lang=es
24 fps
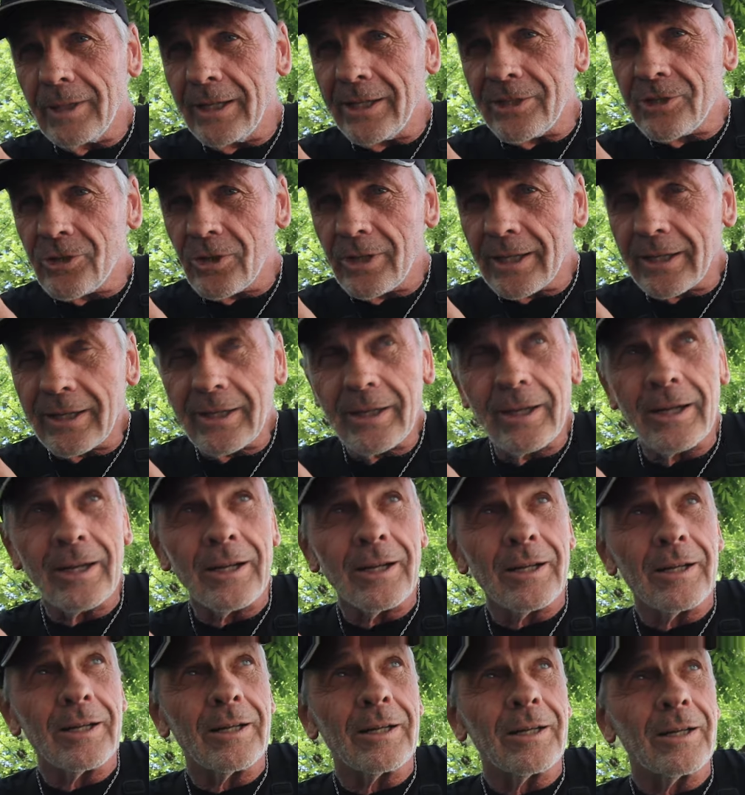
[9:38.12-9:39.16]
El hecho de
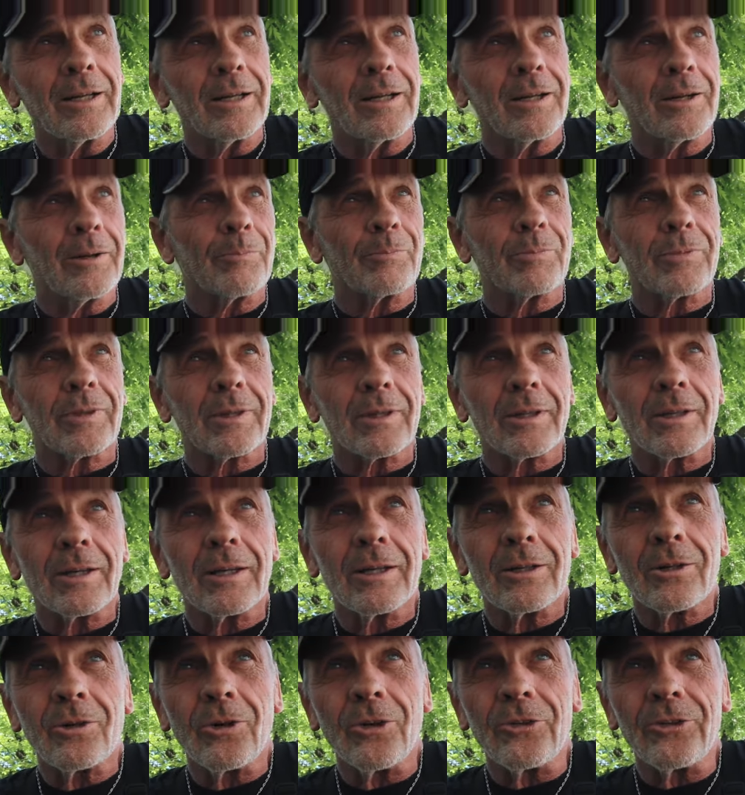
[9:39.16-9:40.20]
que el
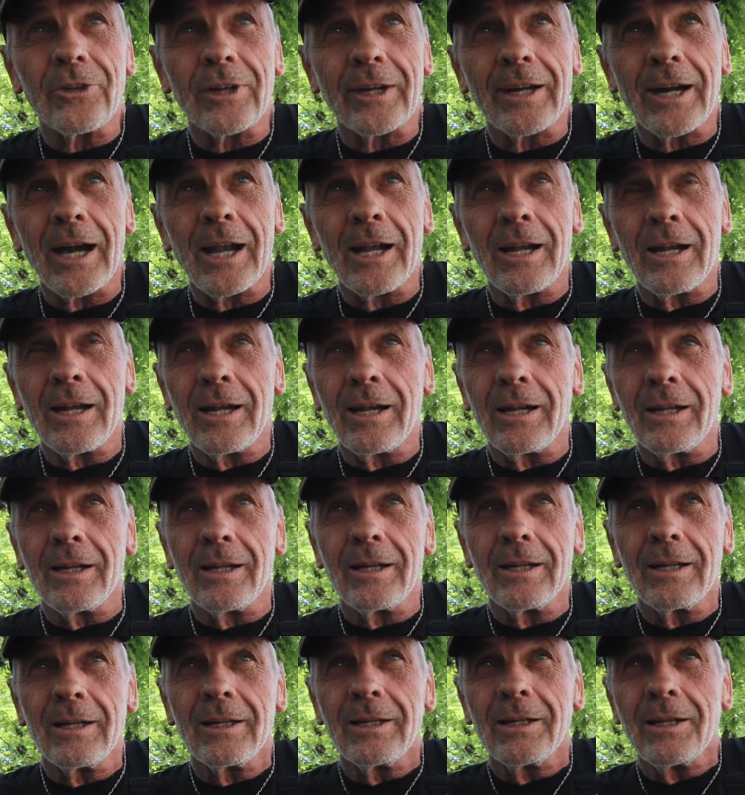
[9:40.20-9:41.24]

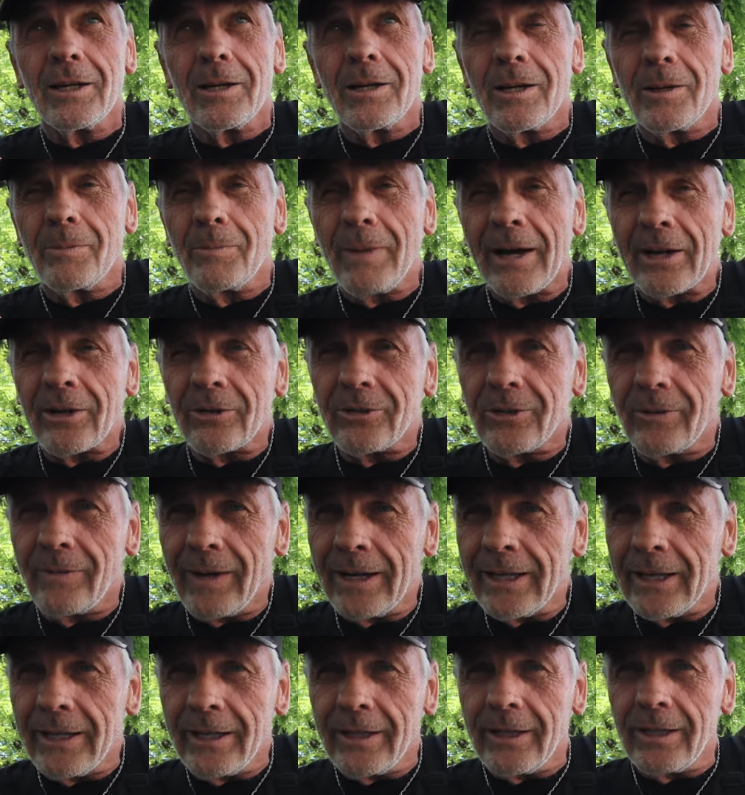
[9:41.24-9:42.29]
concejal Mario
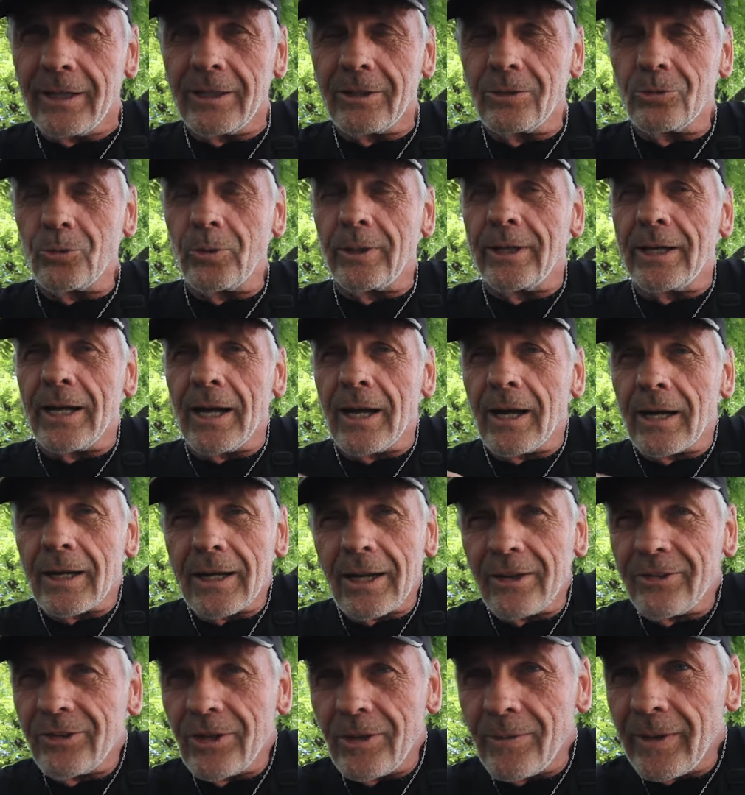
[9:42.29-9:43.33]
Sivalieri estuviera
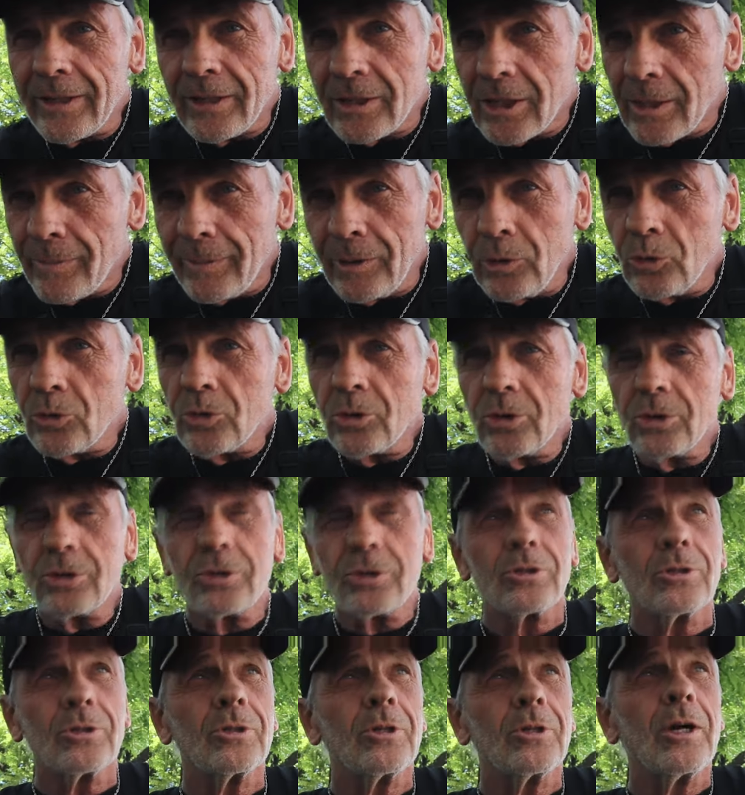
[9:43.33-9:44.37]
casi 20
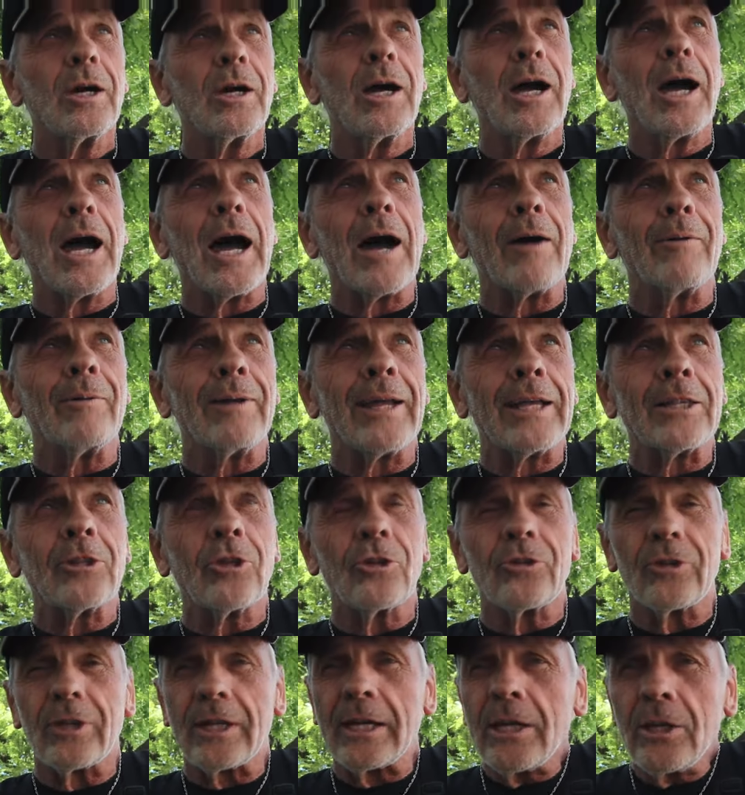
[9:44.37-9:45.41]
minutos hablando
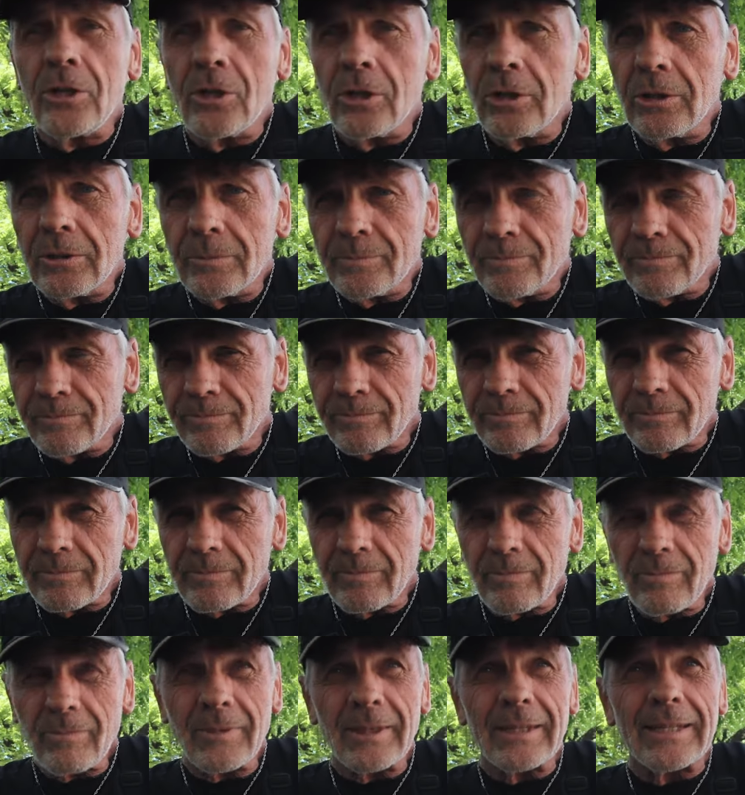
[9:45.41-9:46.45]
seguido
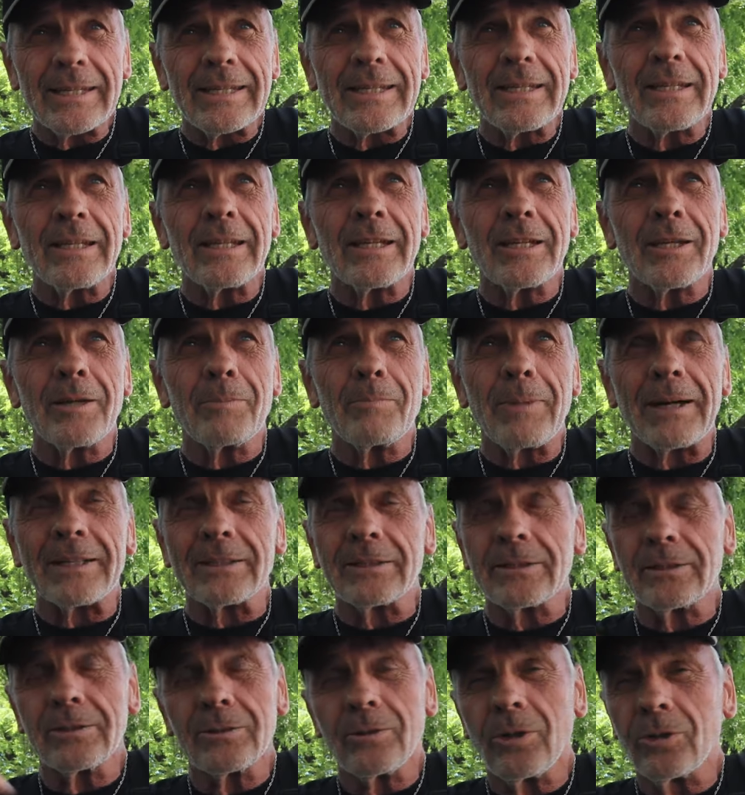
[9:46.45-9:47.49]
y
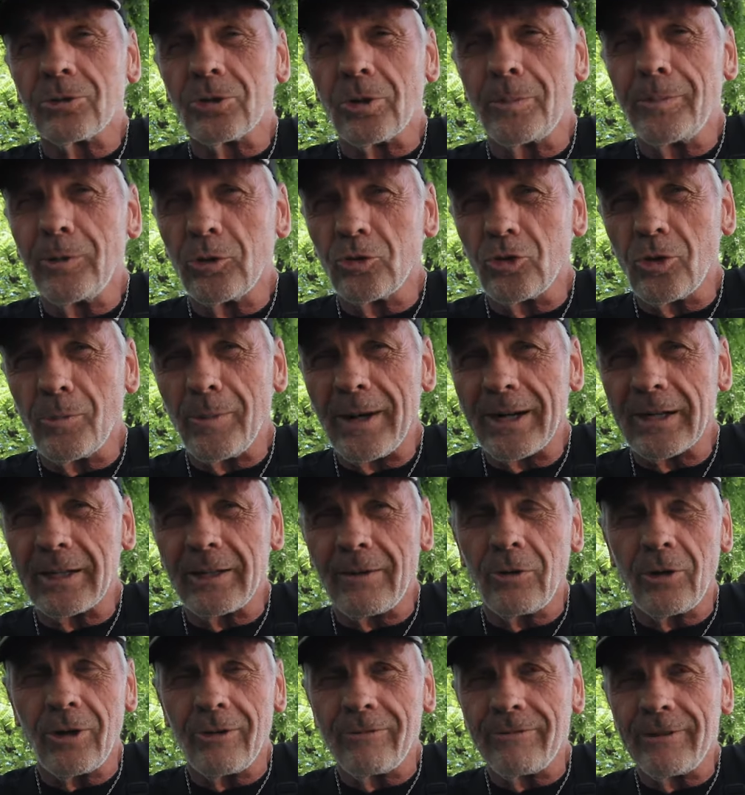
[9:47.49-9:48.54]
más otros minutos más que
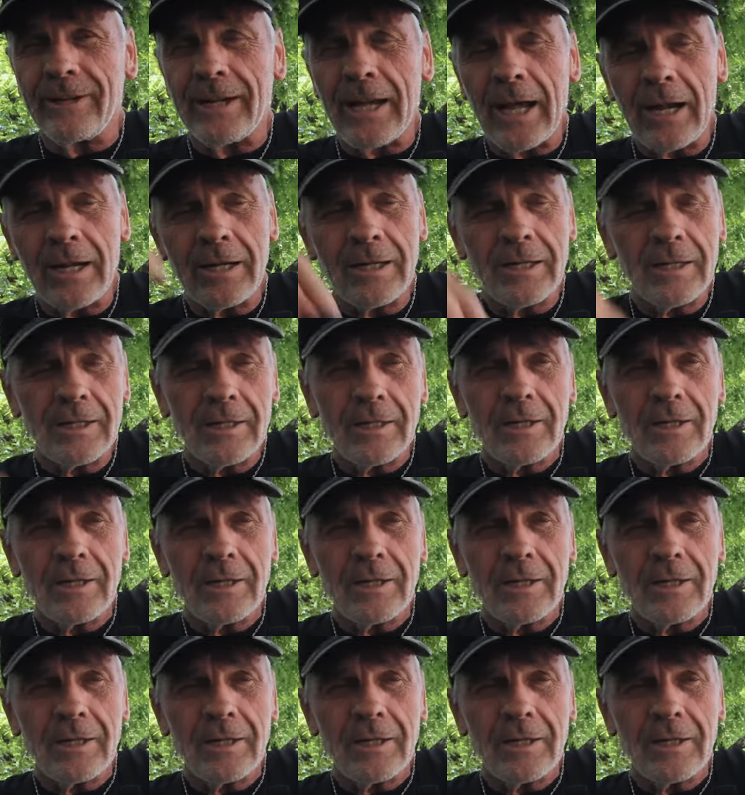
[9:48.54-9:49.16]
habló al final,